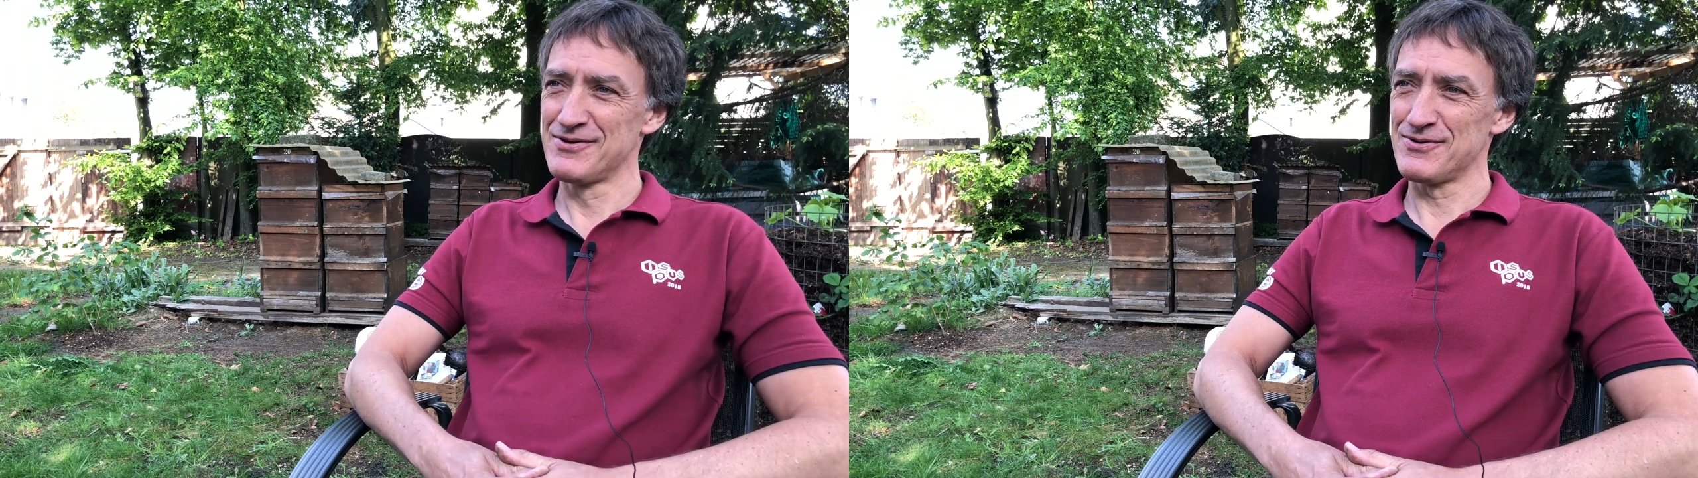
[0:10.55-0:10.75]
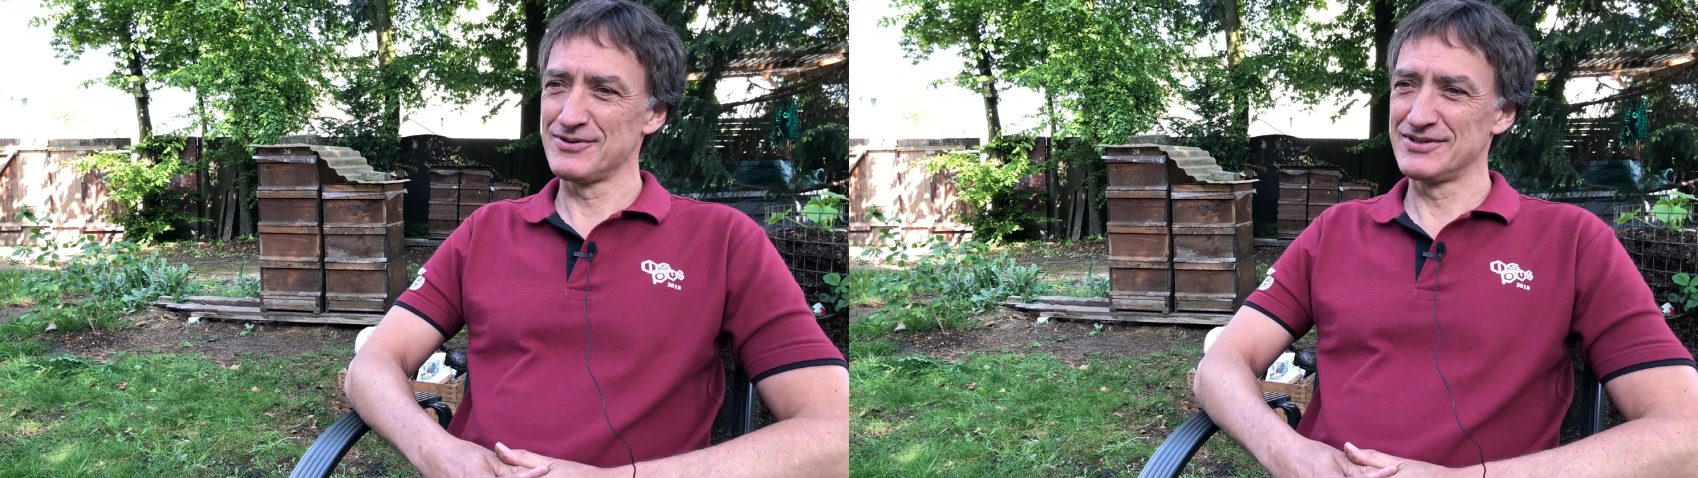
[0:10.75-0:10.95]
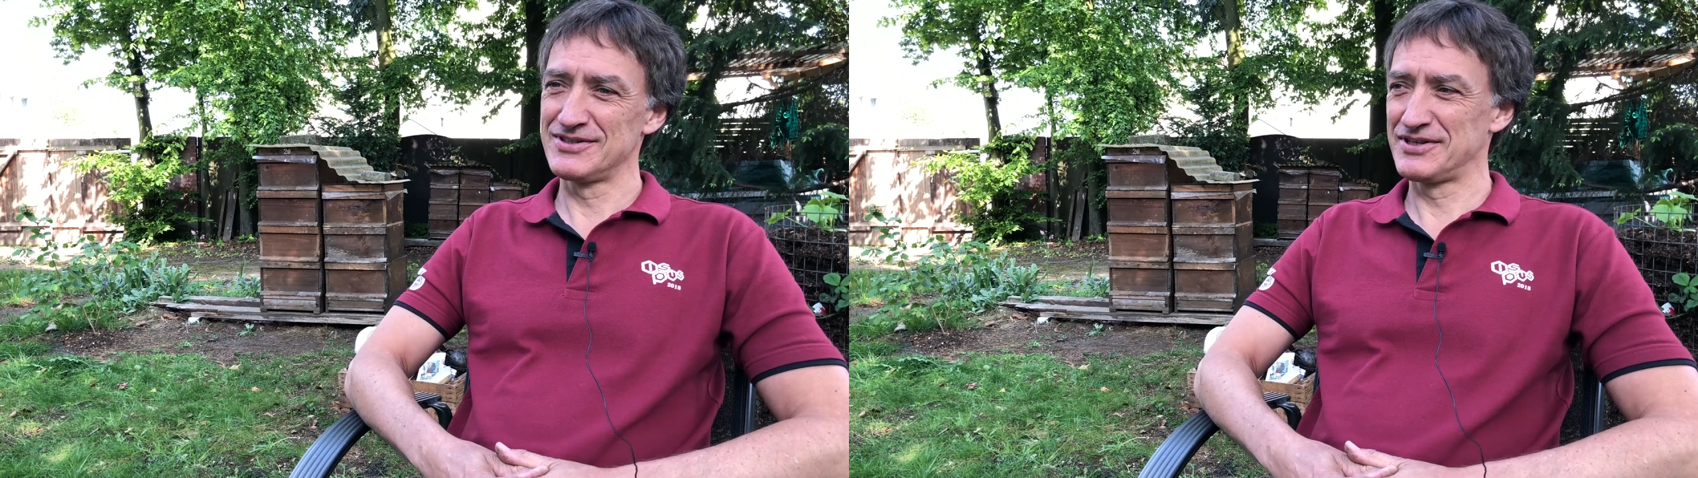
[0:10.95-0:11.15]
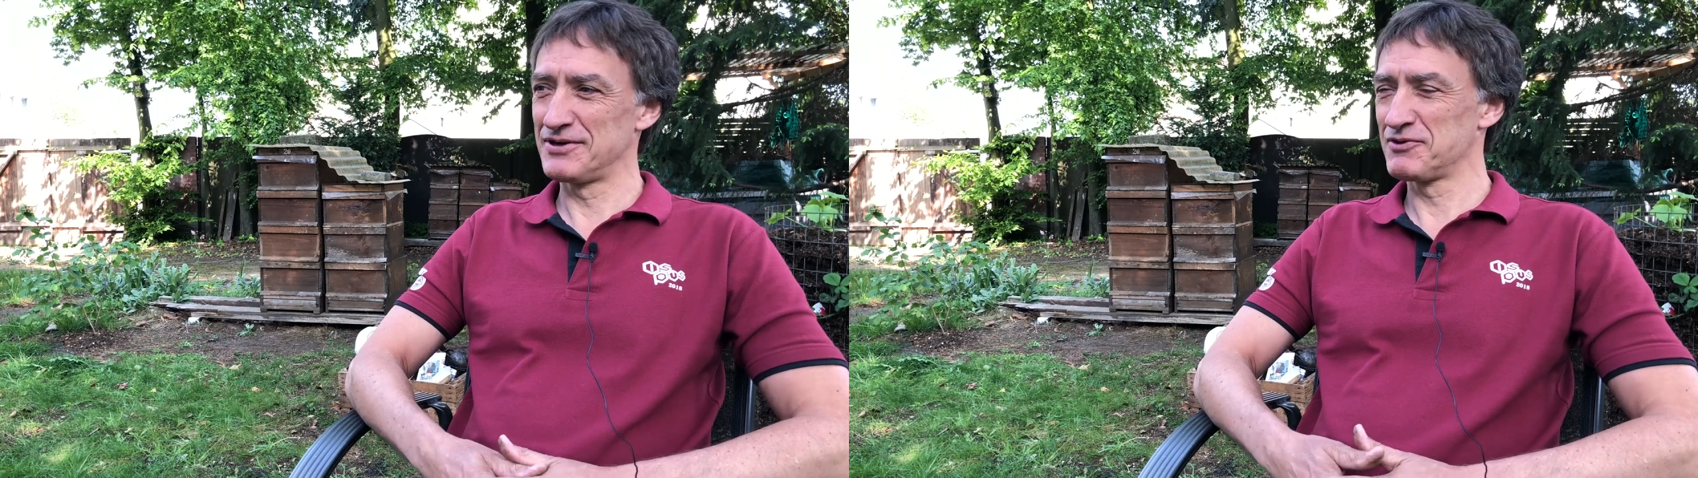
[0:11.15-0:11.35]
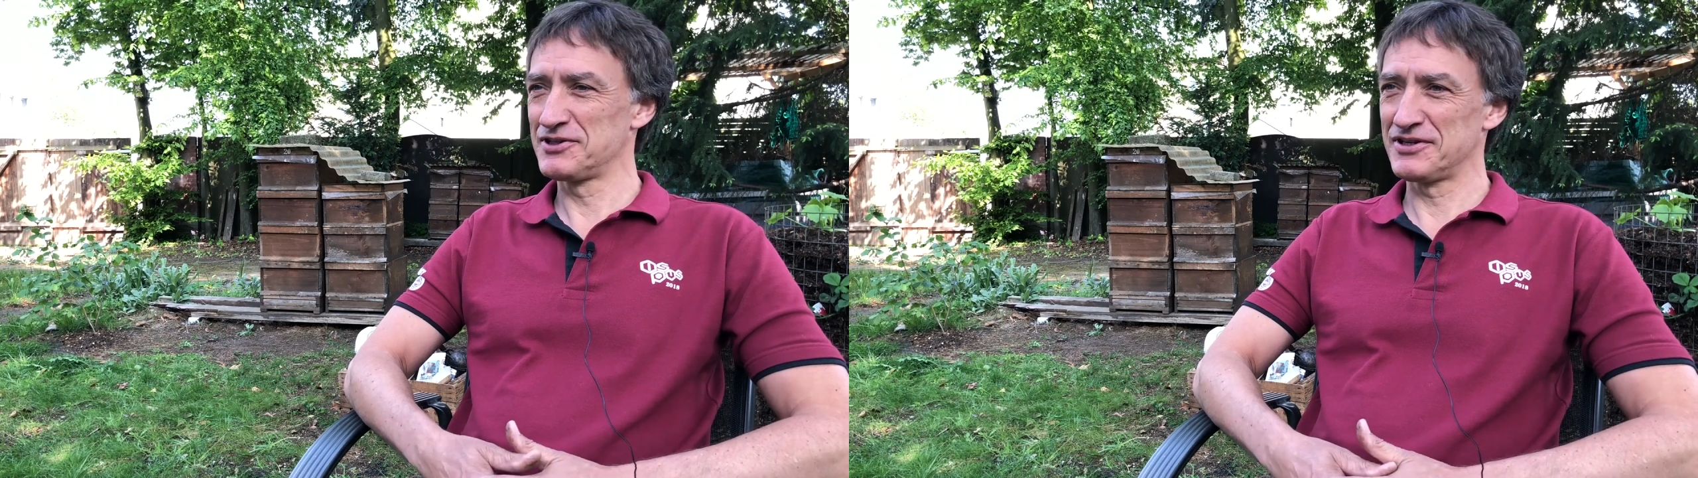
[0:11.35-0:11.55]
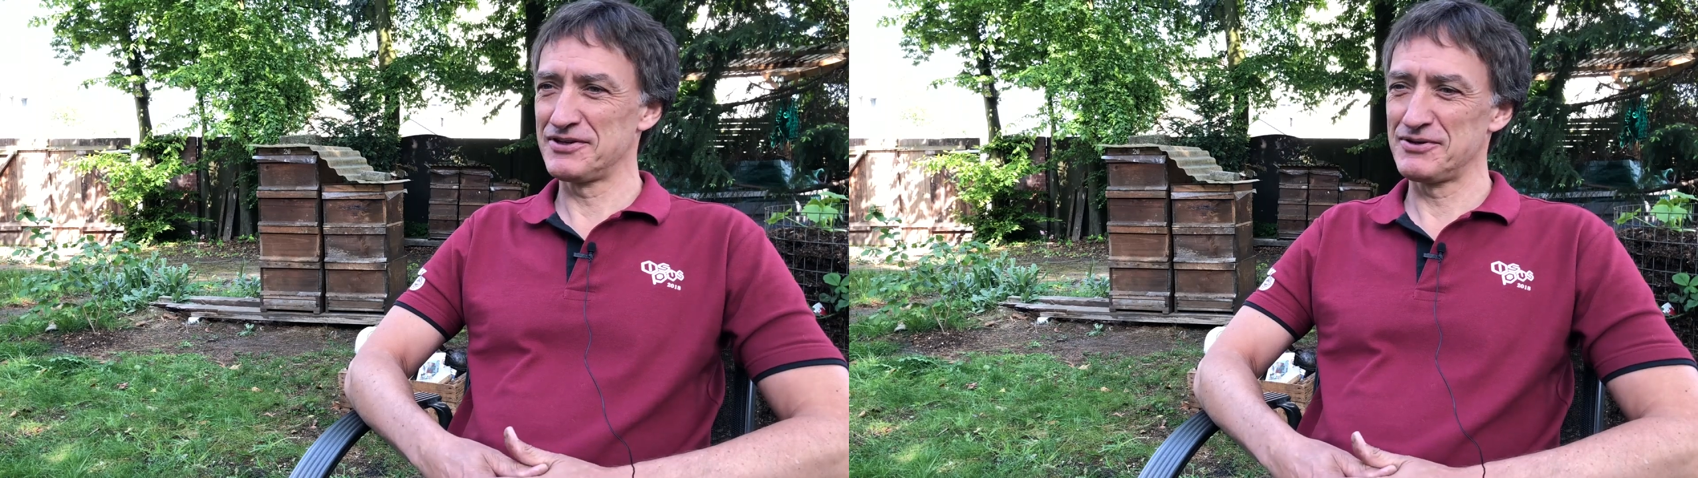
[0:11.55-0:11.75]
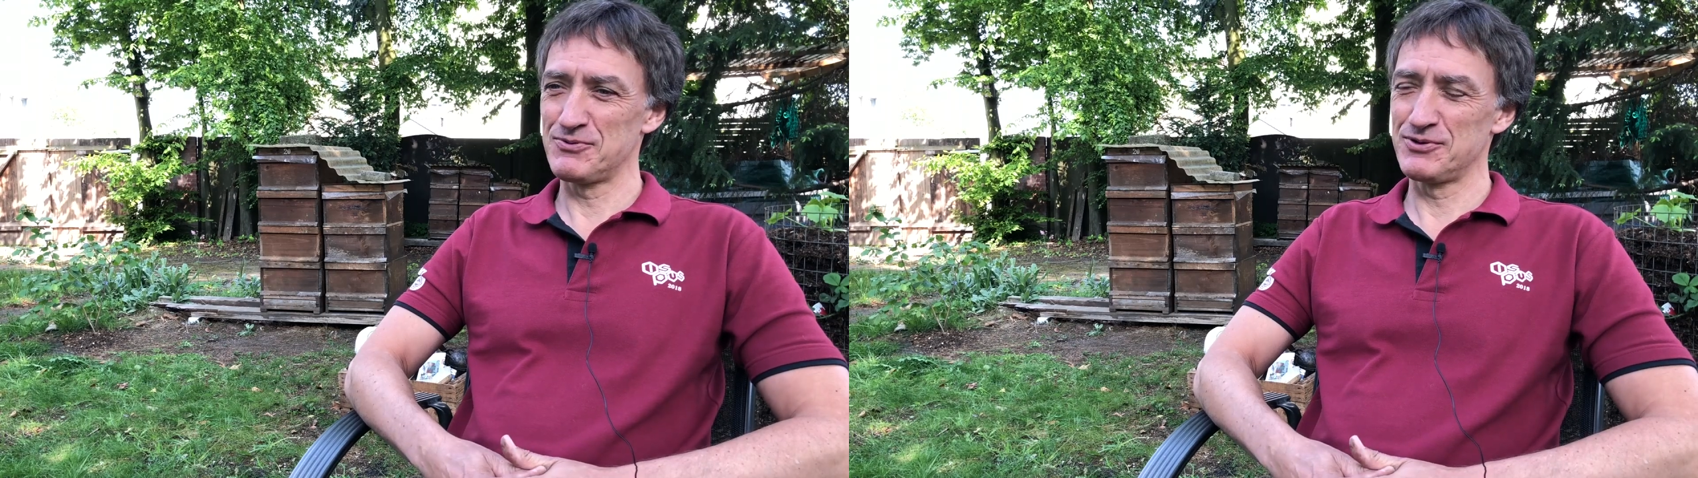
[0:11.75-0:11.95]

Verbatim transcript: Und hier wird der